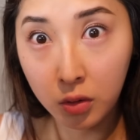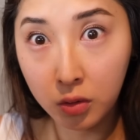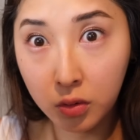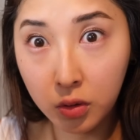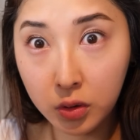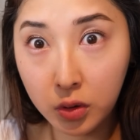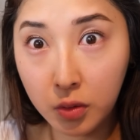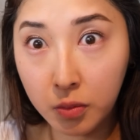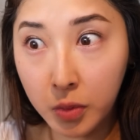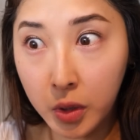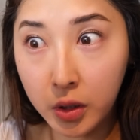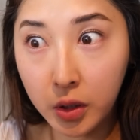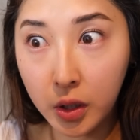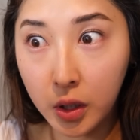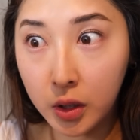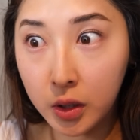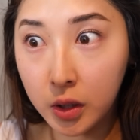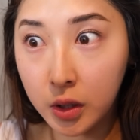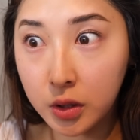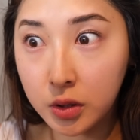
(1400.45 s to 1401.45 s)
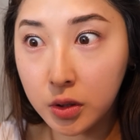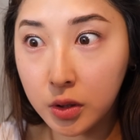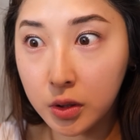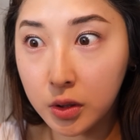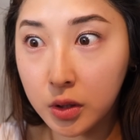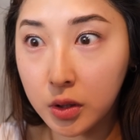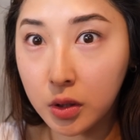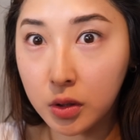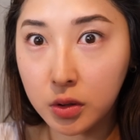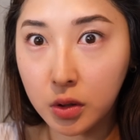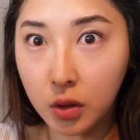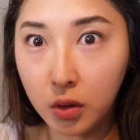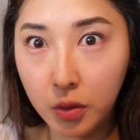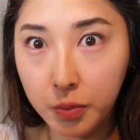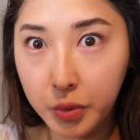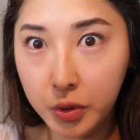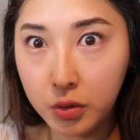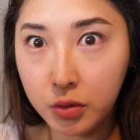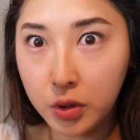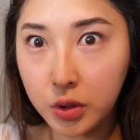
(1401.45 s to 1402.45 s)
こうやって眉毛上がりすぎてたらさ
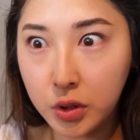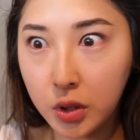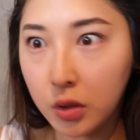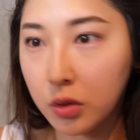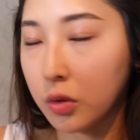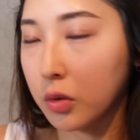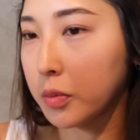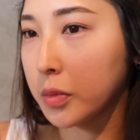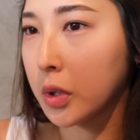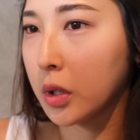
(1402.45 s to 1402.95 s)
えびっくりしてんの